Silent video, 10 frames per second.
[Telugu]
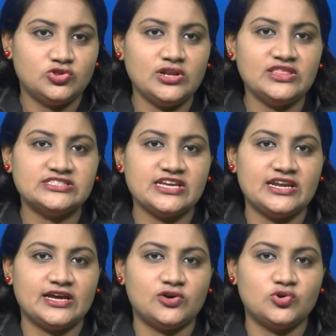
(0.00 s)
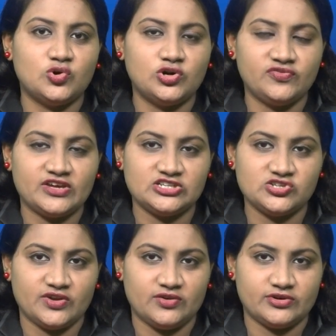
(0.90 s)
తొలి దశ ఎన్నికలకు
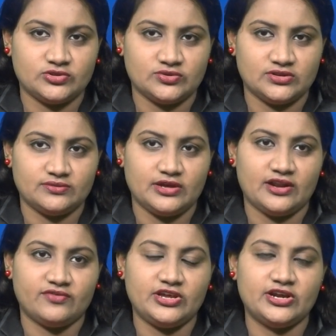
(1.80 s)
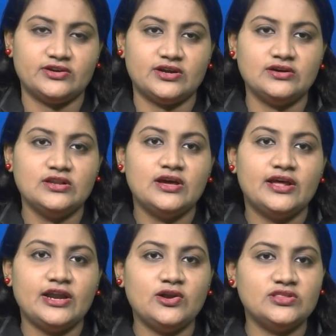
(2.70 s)
నోటిఫికేషన్ వెలువడుతుంది ఇరవై ఏడున
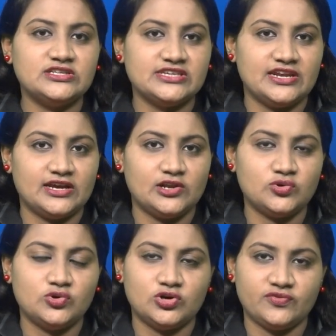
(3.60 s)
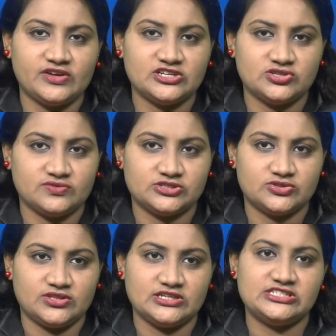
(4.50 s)
రెండో దశ ఎన్నికలకు నోటిఫికేషన్
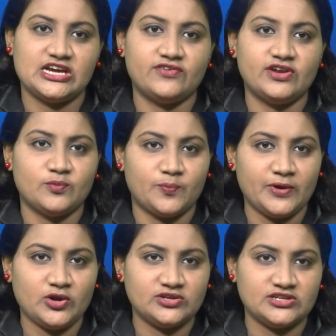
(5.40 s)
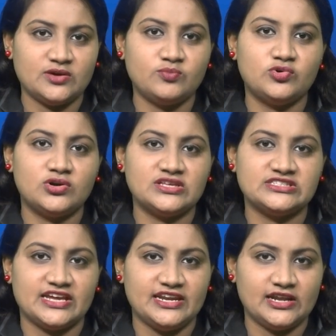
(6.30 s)
వస్తుంది జనవరి ముప్పై ఒకటిన మూడో
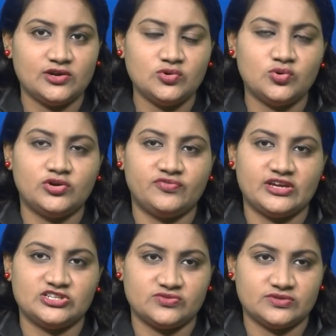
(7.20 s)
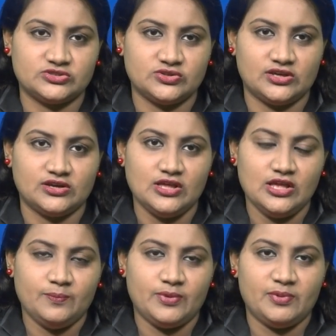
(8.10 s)
దశ ఎన్నికలకు నోటిఫికేషన్ వస్తుంది
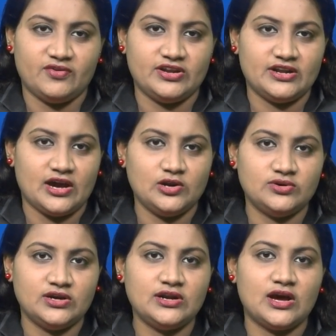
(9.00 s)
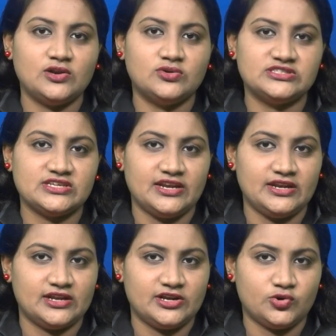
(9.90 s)
ఫిబ్రవరి నాలుగున నాలుగో దశ
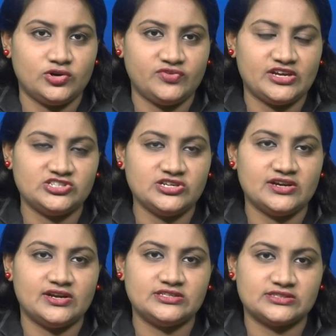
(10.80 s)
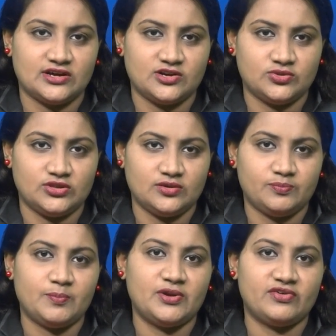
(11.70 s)
ఎన్నికల నోటిఫికేషన్ రిలీజ్ కానుంది
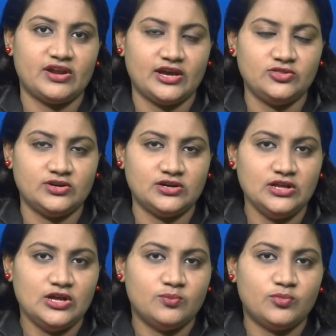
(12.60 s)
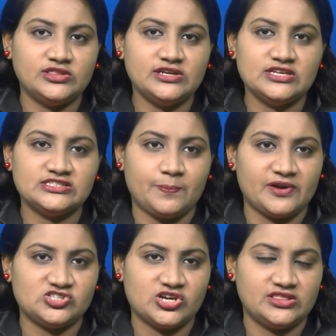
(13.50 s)
ఫిబ్రవరి ఐదున మొదటి దశ
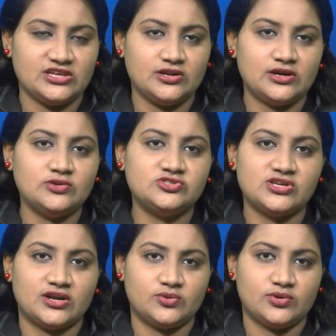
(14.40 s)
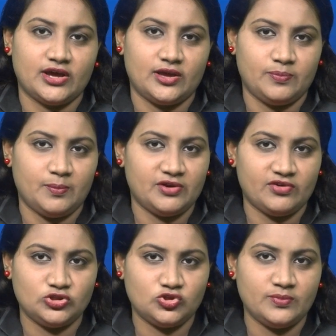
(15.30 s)
పంచాయతీ ఎన్నికలు జరగనున్నాయి
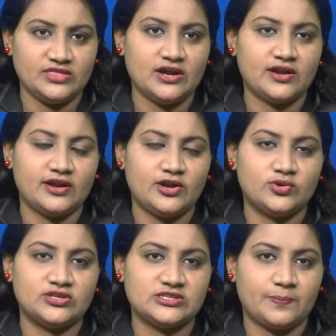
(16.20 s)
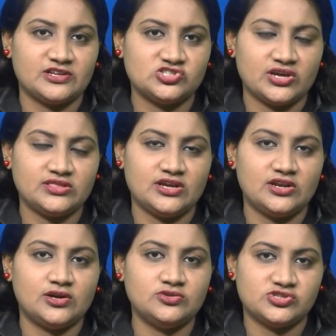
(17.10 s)
ఫిబ్రవరి తొమ్మిదిన రెండో దశ పంచాయతీ
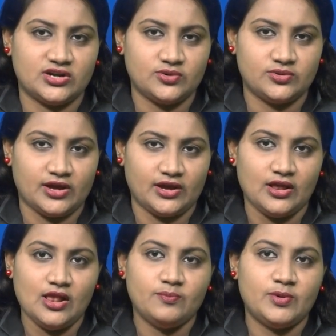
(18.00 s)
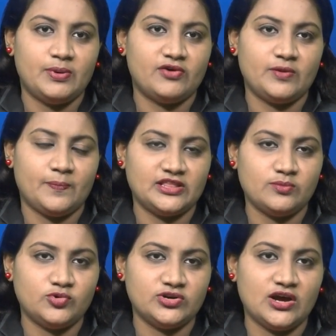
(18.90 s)
ఎన్నికలు జరగనున్నాయి ఫిబ్రవరి
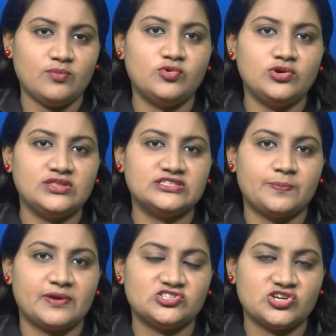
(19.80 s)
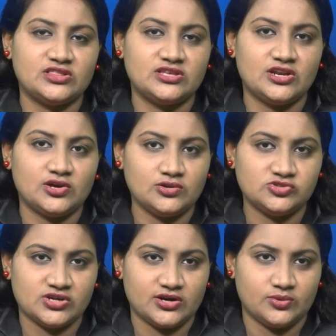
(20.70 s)
పదమూడున మూడో దశ పంచాయతీ ఎన్నికలు
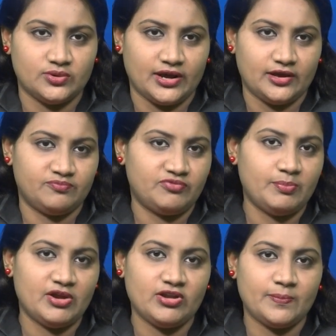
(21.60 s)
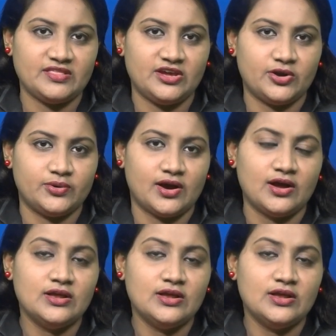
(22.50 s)
జరగనున్నాయి ఫిబ్రవరి పదిహేడున